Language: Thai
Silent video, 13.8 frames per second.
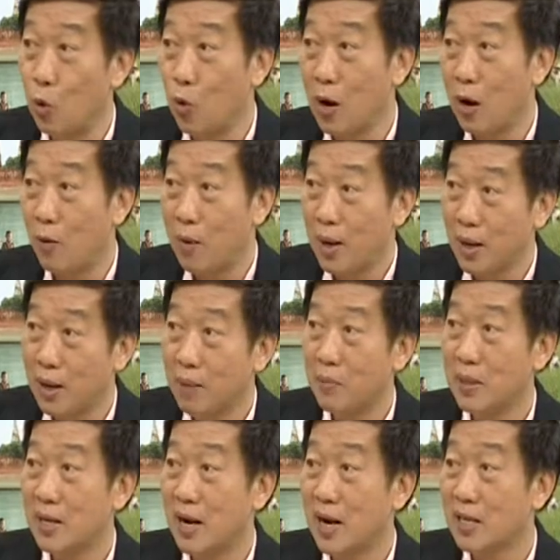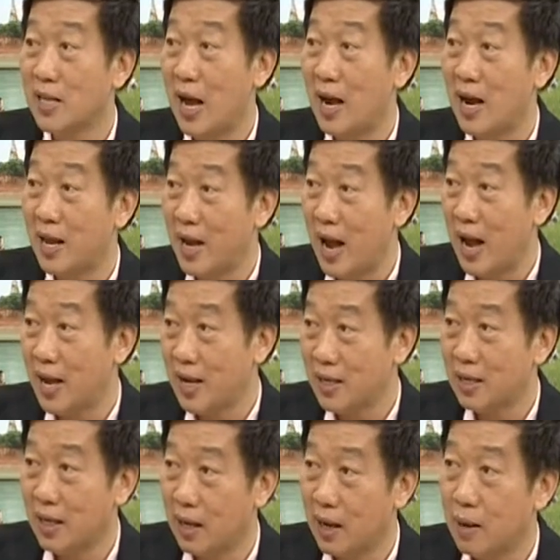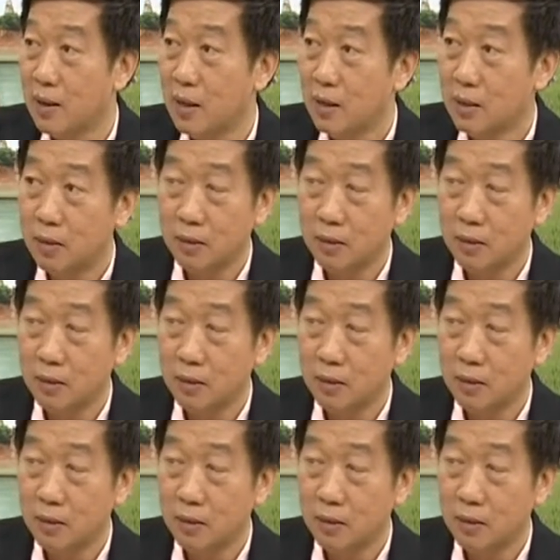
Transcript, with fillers: ถูกเราว่าเอ๊ะมันจะรักษาอะไรได้อย่างเงี้ย